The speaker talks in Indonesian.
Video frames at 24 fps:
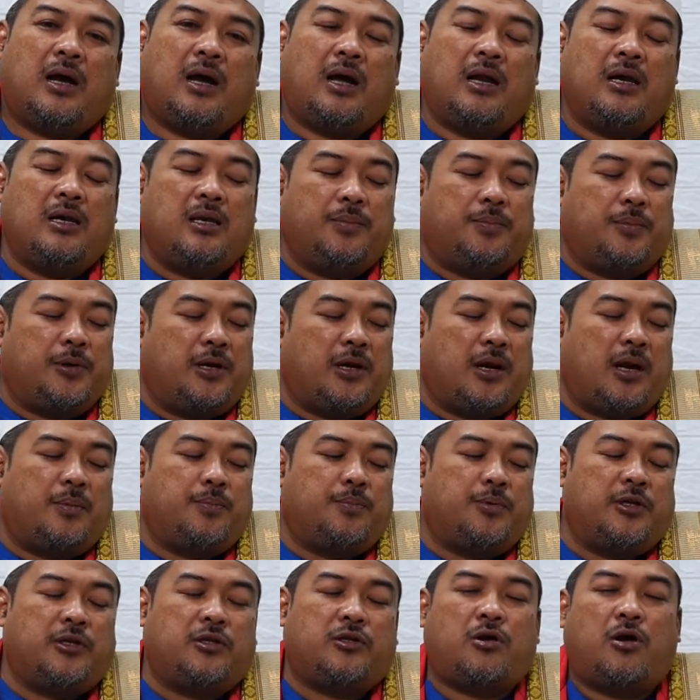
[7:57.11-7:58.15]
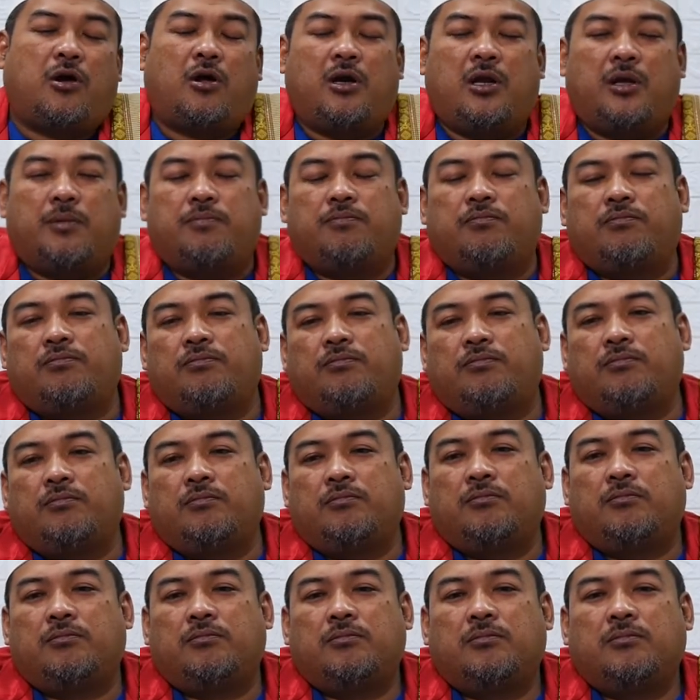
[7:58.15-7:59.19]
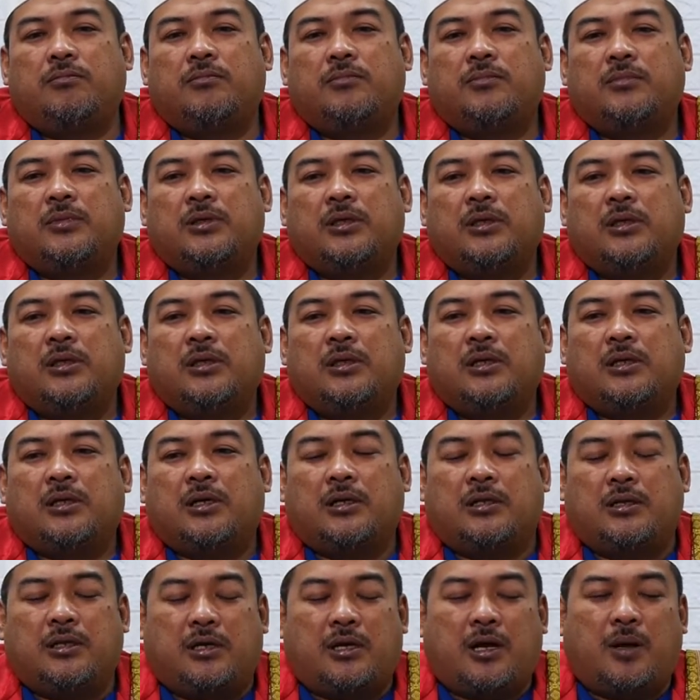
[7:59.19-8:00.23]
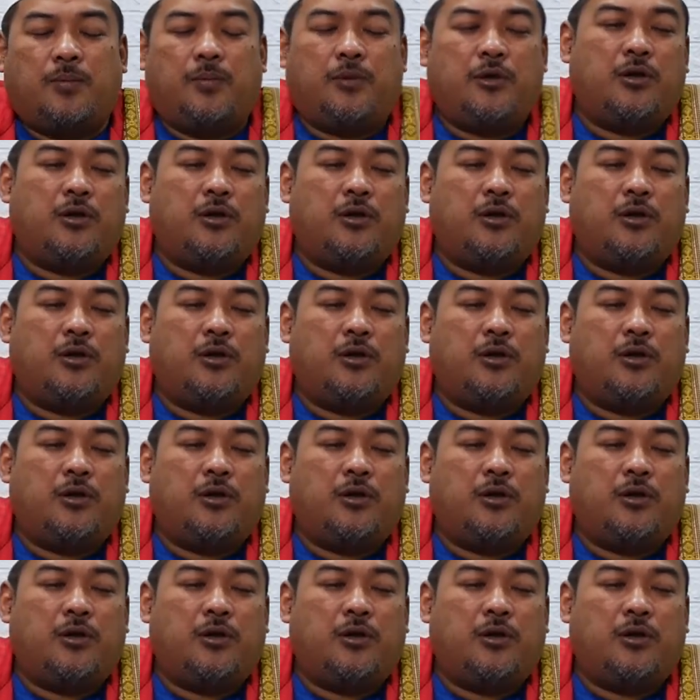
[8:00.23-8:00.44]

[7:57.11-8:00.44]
Ali bin Abi Thalib Ketika